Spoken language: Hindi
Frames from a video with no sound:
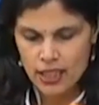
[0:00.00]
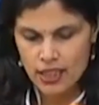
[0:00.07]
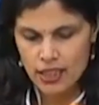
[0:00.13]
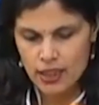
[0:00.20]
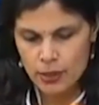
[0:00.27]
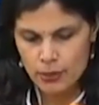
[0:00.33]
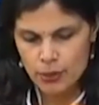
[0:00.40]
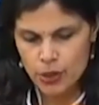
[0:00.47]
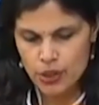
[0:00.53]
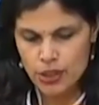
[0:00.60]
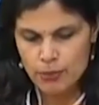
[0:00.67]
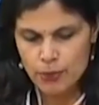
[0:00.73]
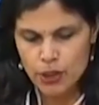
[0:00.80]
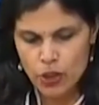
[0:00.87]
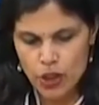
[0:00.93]

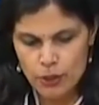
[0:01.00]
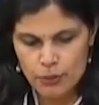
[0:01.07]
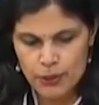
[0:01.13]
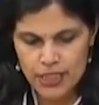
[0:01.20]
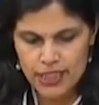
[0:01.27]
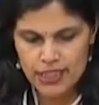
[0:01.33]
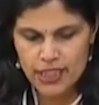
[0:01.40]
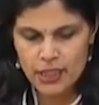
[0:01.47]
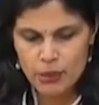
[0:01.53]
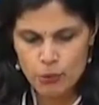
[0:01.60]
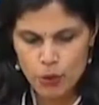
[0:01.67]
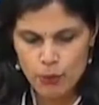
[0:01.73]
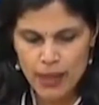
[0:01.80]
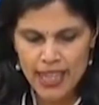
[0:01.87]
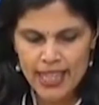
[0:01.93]
म्यूनिसिपल कॉरपोरेशन ने
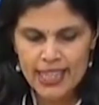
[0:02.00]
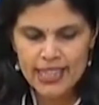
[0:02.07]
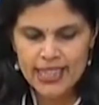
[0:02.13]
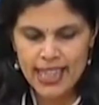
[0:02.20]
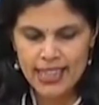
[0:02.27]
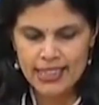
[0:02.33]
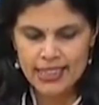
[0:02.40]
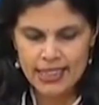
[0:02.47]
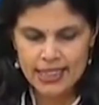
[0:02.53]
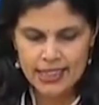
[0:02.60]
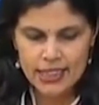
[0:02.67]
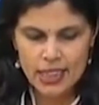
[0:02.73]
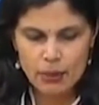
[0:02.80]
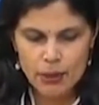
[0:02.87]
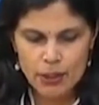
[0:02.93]
मोबाइल
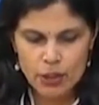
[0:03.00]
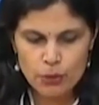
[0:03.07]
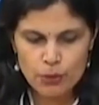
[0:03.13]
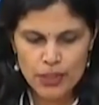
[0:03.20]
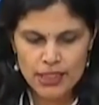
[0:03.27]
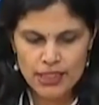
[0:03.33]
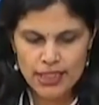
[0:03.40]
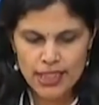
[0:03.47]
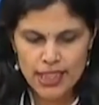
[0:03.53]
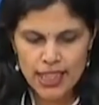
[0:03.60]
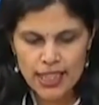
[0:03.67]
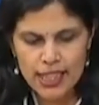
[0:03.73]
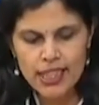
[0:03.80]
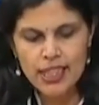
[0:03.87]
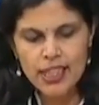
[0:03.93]
कैंटीन्स का बंदोबस्त किया
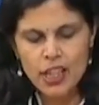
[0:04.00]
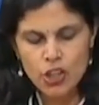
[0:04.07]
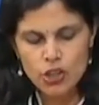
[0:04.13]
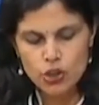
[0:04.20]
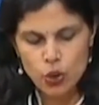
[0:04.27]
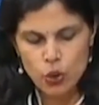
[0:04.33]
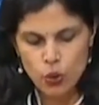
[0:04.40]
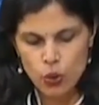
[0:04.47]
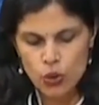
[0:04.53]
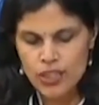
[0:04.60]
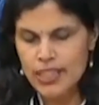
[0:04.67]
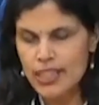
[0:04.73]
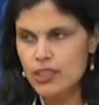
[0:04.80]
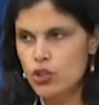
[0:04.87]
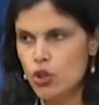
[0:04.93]
है जो
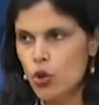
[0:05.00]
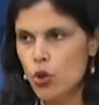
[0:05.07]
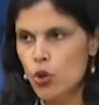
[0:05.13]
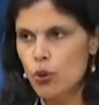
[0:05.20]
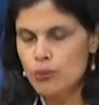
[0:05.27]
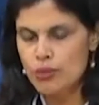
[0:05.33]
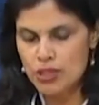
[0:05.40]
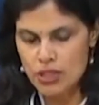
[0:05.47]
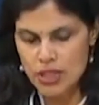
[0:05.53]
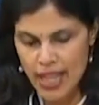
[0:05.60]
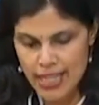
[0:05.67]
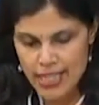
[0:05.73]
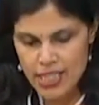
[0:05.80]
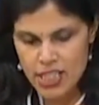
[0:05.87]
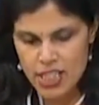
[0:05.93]
ओल्ड एज होम्स
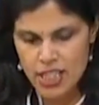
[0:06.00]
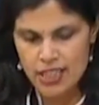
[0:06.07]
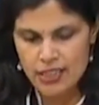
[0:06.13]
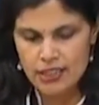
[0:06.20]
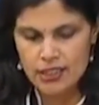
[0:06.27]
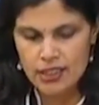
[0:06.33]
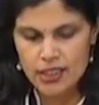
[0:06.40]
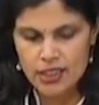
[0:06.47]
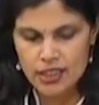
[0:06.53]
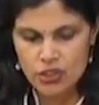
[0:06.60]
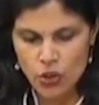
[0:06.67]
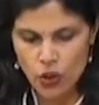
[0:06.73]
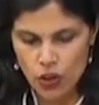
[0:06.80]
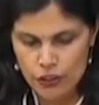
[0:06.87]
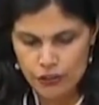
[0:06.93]
नाइट शेल्टर्स
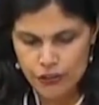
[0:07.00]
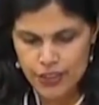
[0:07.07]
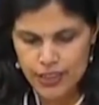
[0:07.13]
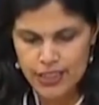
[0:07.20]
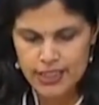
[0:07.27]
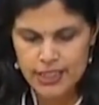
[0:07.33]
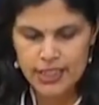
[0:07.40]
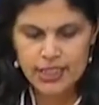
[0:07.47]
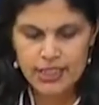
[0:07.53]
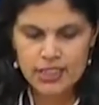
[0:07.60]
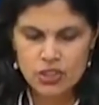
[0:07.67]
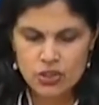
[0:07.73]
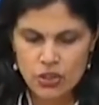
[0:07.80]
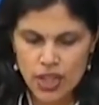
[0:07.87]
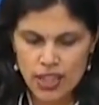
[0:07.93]

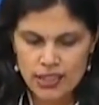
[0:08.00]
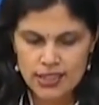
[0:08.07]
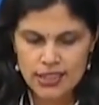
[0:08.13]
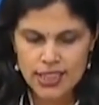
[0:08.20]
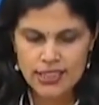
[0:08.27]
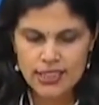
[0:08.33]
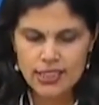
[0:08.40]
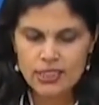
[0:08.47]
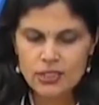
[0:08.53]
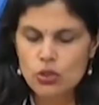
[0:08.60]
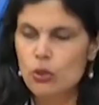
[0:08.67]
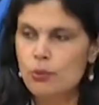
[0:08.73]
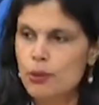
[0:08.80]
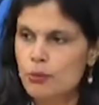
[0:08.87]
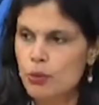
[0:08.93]
ऑर्फनेजेस ट्रांसजेंडर्स
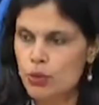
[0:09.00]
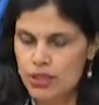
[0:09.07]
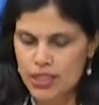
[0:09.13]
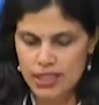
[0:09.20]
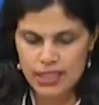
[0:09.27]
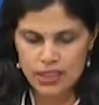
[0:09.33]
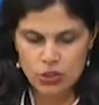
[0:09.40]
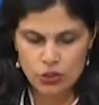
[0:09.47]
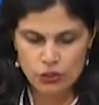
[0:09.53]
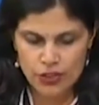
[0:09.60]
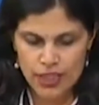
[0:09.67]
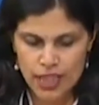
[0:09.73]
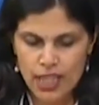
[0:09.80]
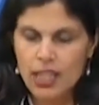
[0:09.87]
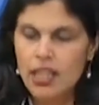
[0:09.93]
को भी भोजन की
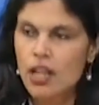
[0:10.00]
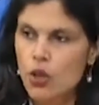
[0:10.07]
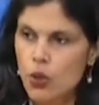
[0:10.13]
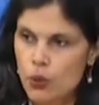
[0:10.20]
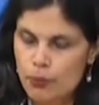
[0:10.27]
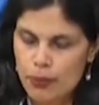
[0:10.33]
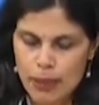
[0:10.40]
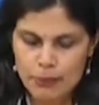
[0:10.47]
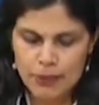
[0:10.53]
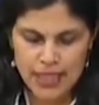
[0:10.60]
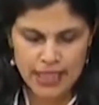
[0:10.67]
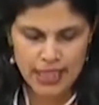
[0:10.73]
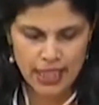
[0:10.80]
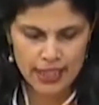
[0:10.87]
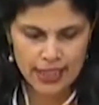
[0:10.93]
सुविधा उपलब्ध
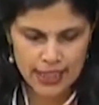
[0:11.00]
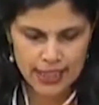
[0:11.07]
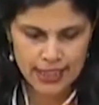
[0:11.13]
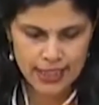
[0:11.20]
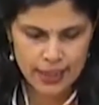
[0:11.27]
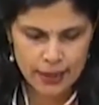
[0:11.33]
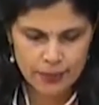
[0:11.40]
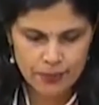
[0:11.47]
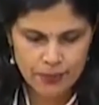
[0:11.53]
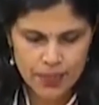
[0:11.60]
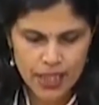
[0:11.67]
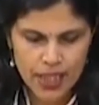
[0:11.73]
करा रही है